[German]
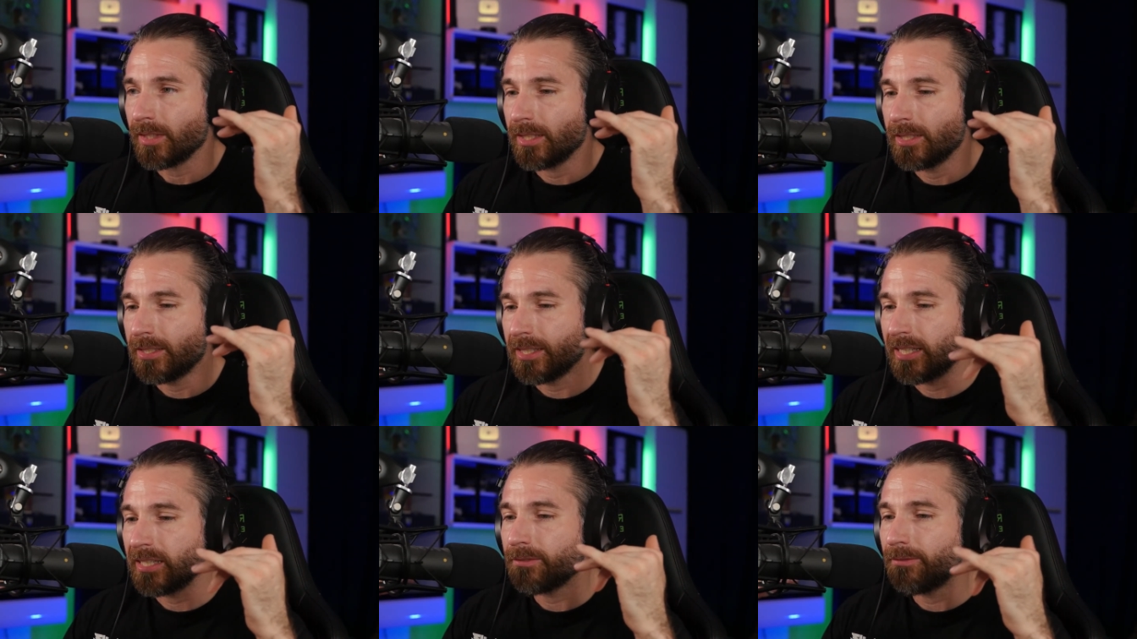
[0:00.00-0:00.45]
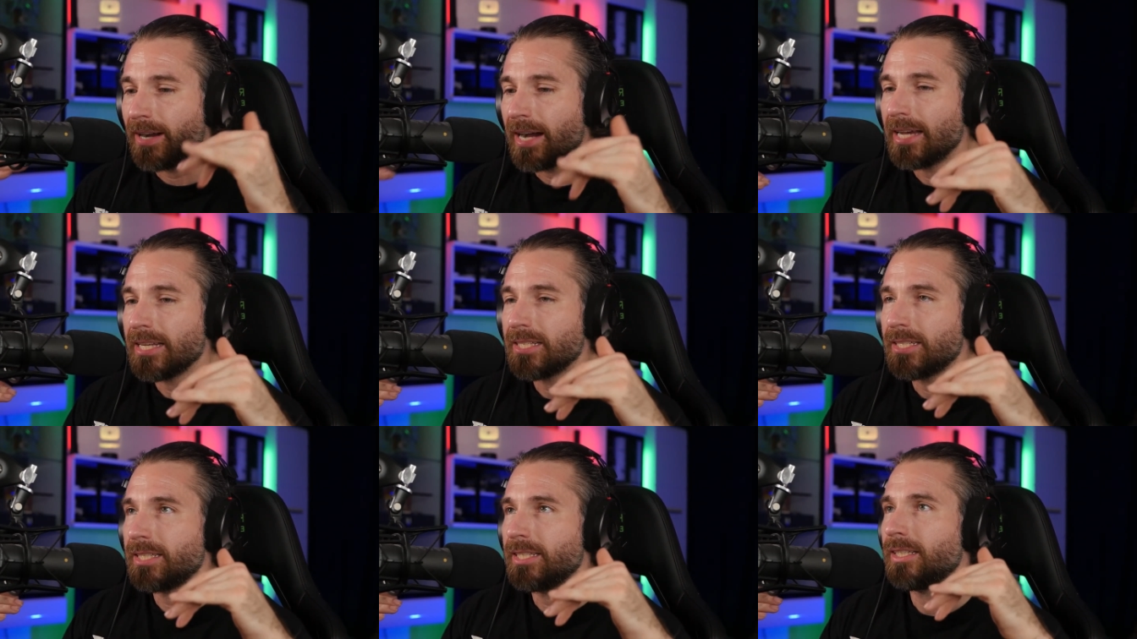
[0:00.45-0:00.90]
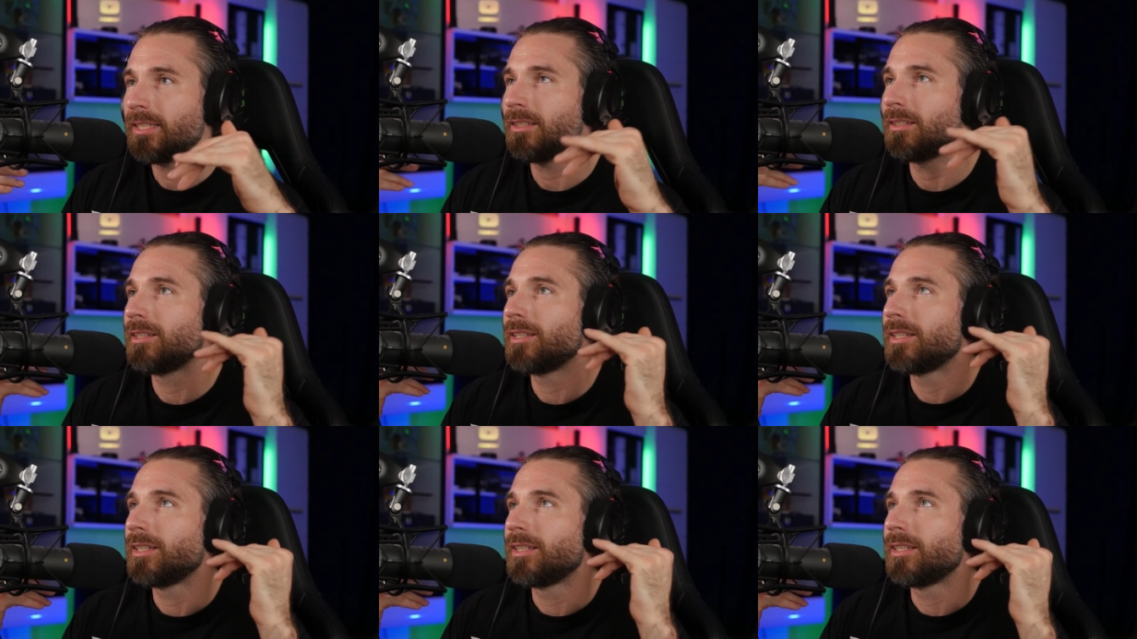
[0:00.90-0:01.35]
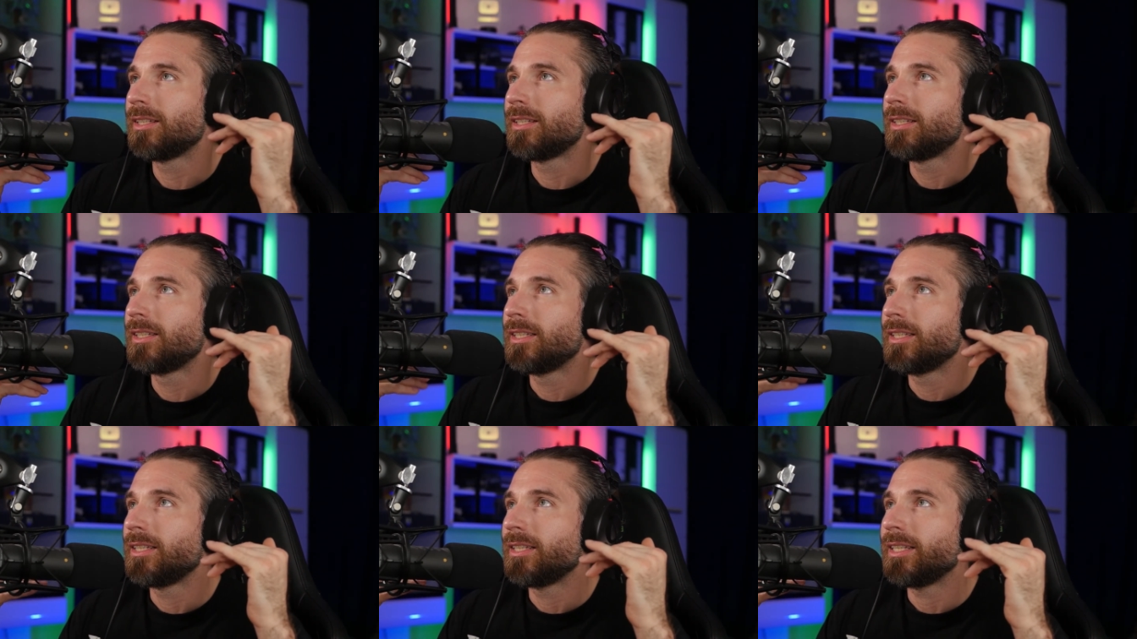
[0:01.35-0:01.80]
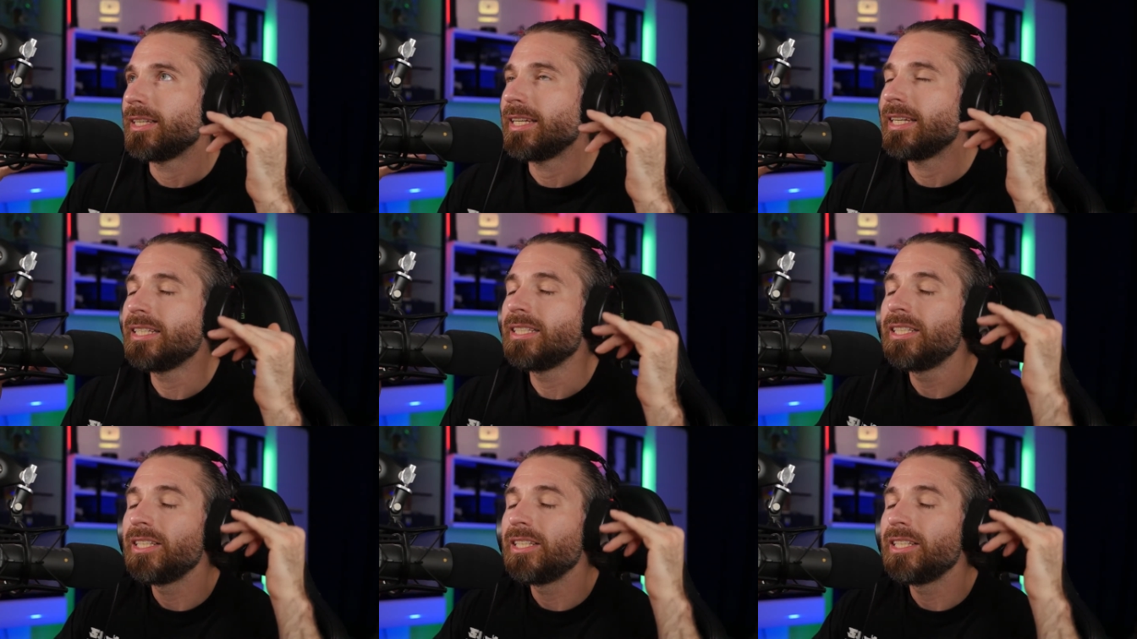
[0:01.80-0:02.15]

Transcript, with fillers: sich quasi in